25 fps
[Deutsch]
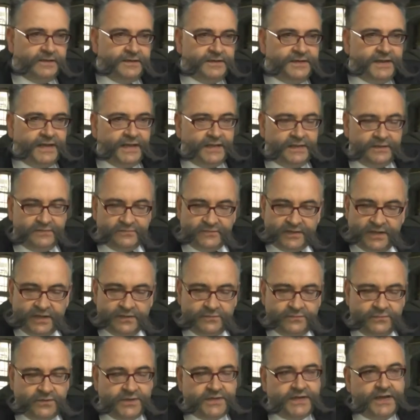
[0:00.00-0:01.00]
der in
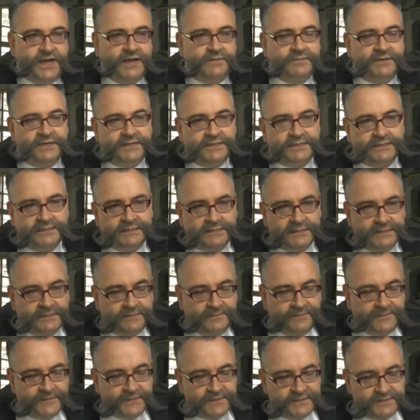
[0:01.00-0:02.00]
Frankfurt arbeitet,
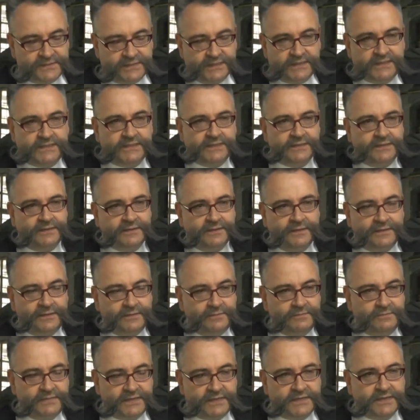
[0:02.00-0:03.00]
sich
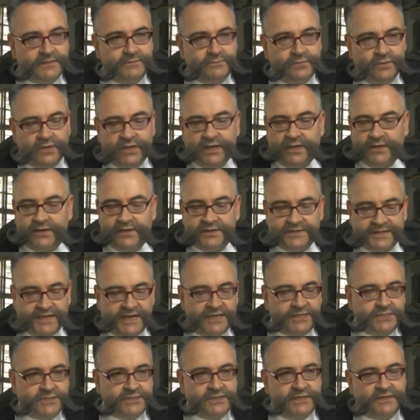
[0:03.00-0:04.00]
mit den Bürgern aus
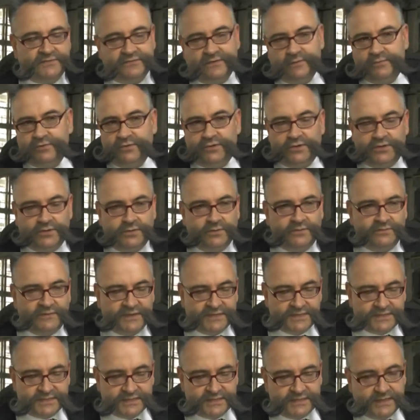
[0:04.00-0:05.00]
Eichstätt verbünden, um
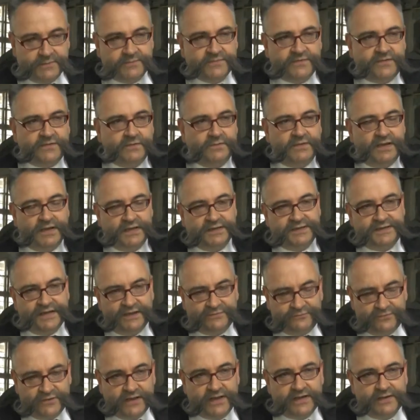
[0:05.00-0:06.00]
was zusammenzumachen.
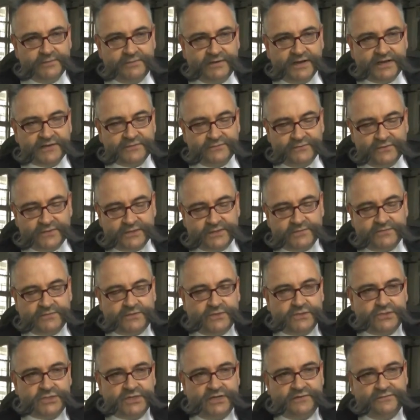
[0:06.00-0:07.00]
Dafür eine Plattform
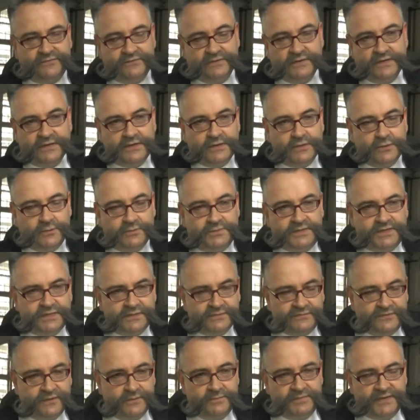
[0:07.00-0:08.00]
zu schaffen, um diese
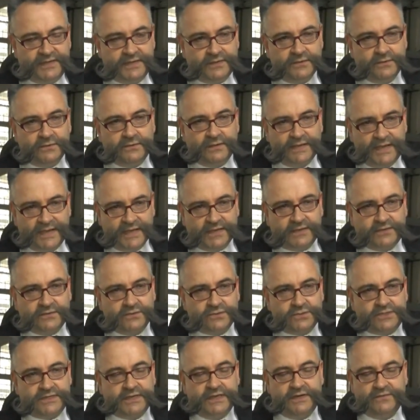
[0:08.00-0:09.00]
Verbindungen
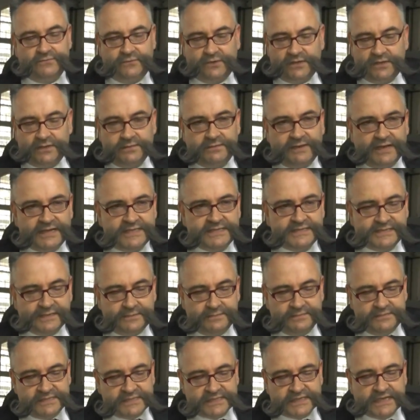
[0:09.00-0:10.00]
herzustellen, von
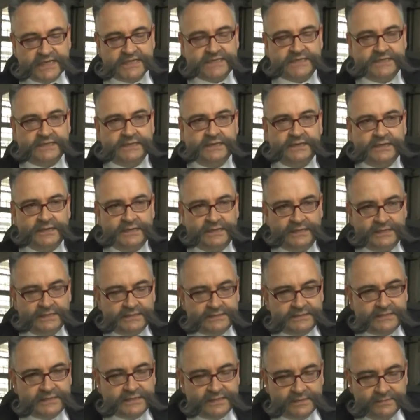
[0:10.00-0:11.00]
gemeinsamen Interessen,
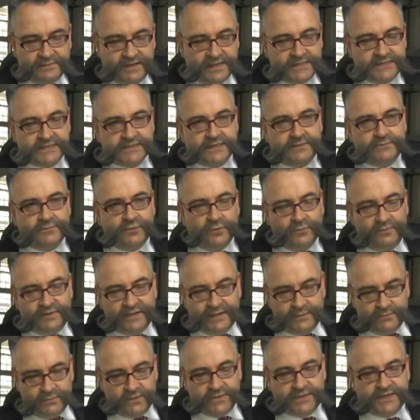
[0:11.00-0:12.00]
sich gemeinsam
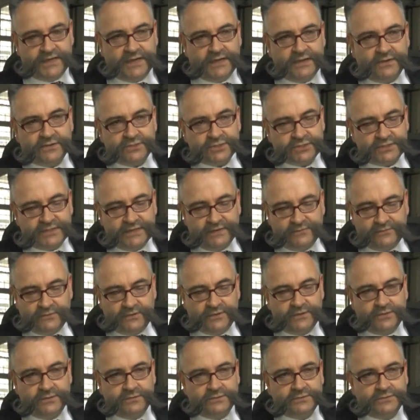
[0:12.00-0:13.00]
Problemen und
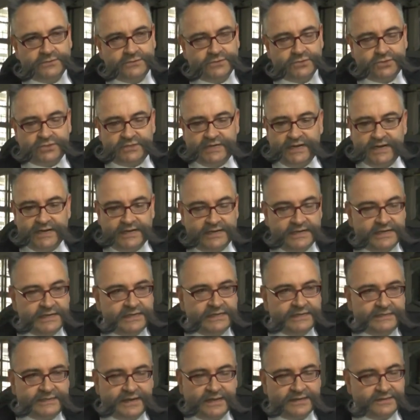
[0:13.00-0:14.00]
Herausforderungen zu stellen,
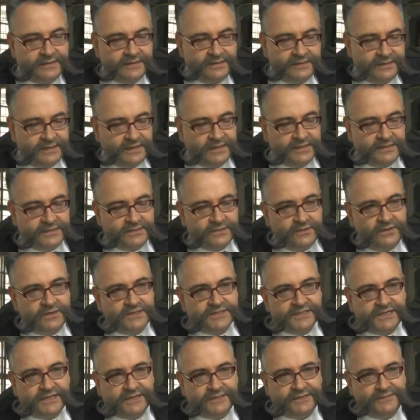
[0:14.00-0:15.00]
das ist eine ganz tolle
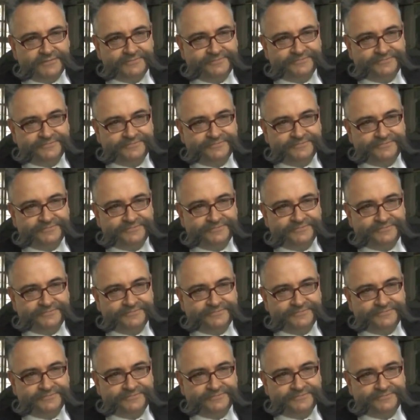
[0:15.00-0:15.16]
Sache.